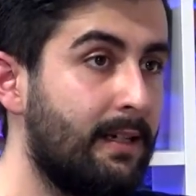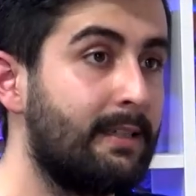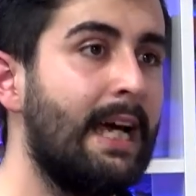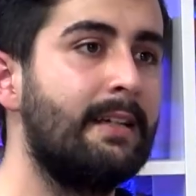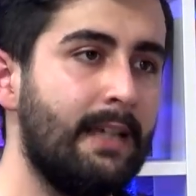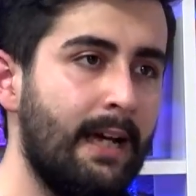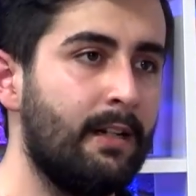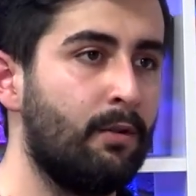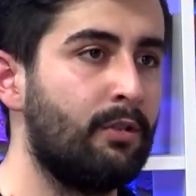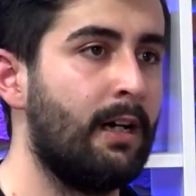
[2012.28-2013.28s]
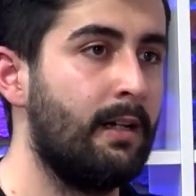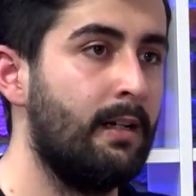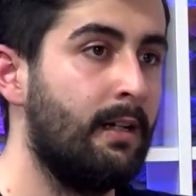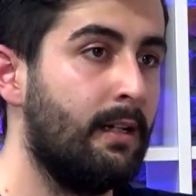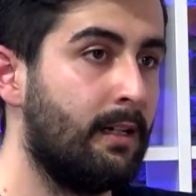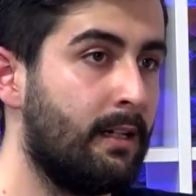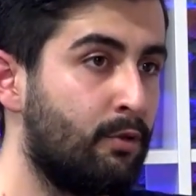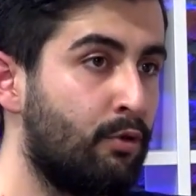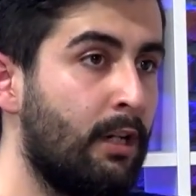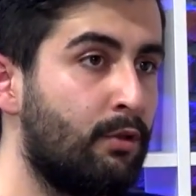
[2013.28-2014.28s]
artık. Gerçi yani. o da şu
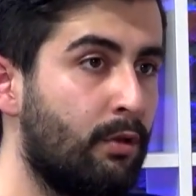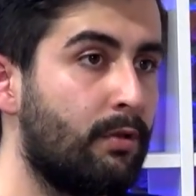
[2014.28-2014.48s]
an Şu Türkiye